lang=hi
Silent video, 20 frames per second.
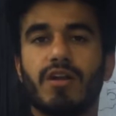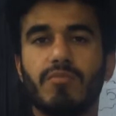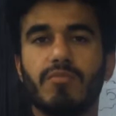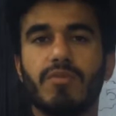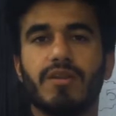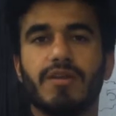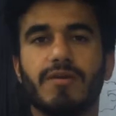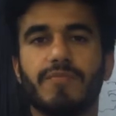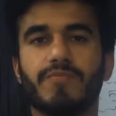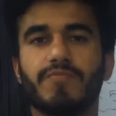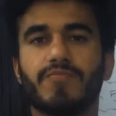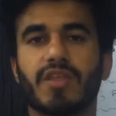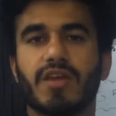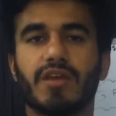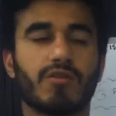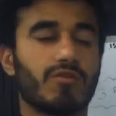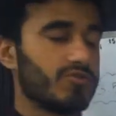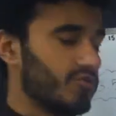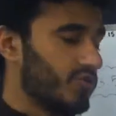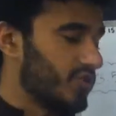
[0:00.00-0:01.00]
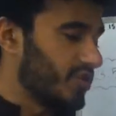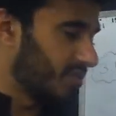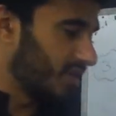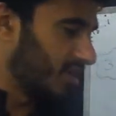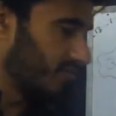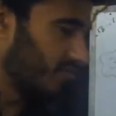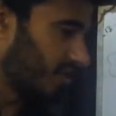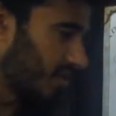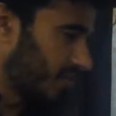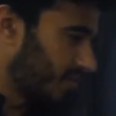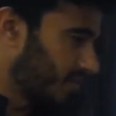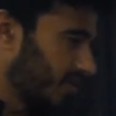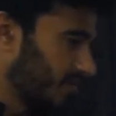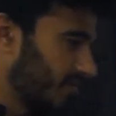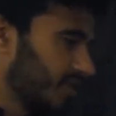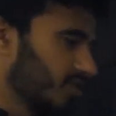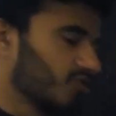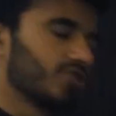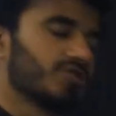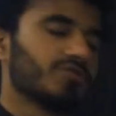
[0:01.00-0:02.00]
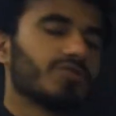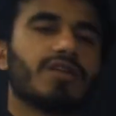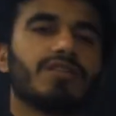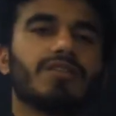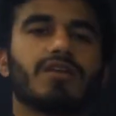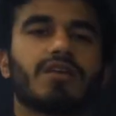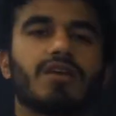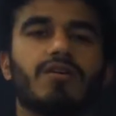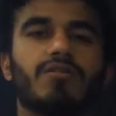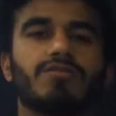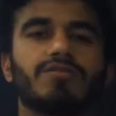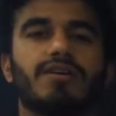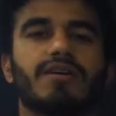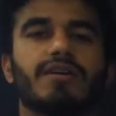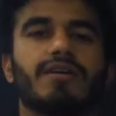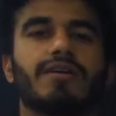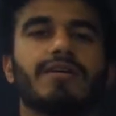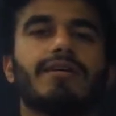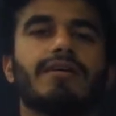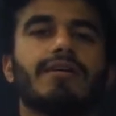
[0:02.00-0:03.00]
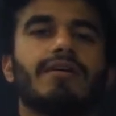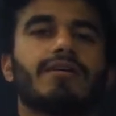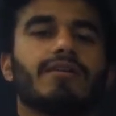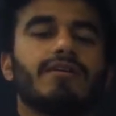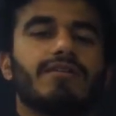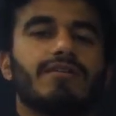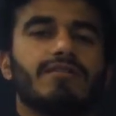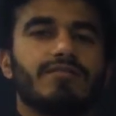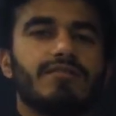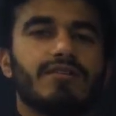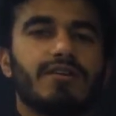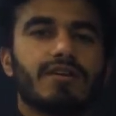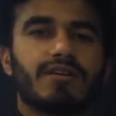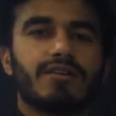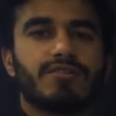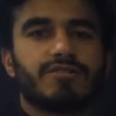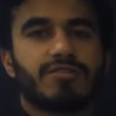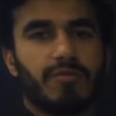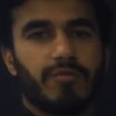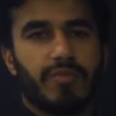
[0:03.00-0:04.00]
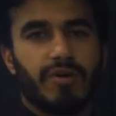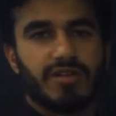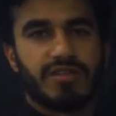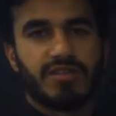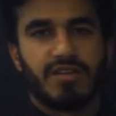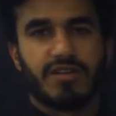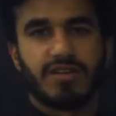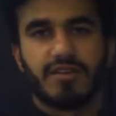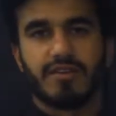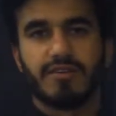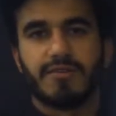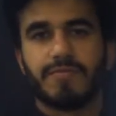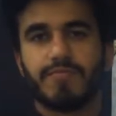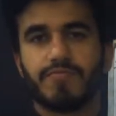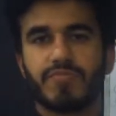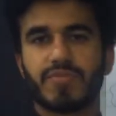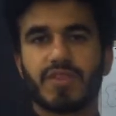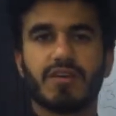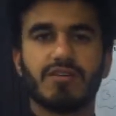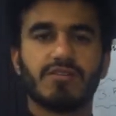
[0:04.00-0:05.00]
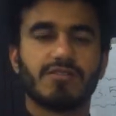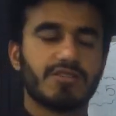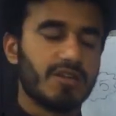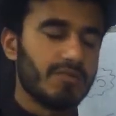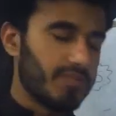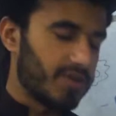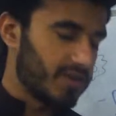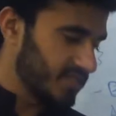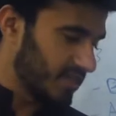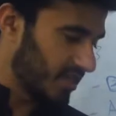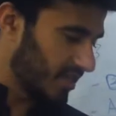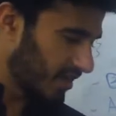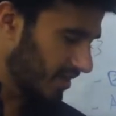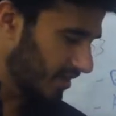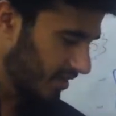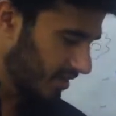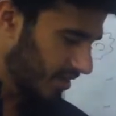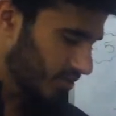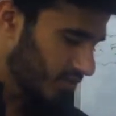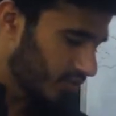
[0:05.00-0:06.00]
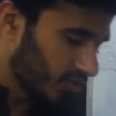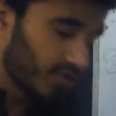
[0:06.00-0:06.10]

मिले इनको सूटेबल इन्वायरमेंट ना मिले तो इसके अंदर क्या हो जाएंगे कि ये क्रिस्टल बन जाएंगे क्रिस्टल बन जाएंगे तो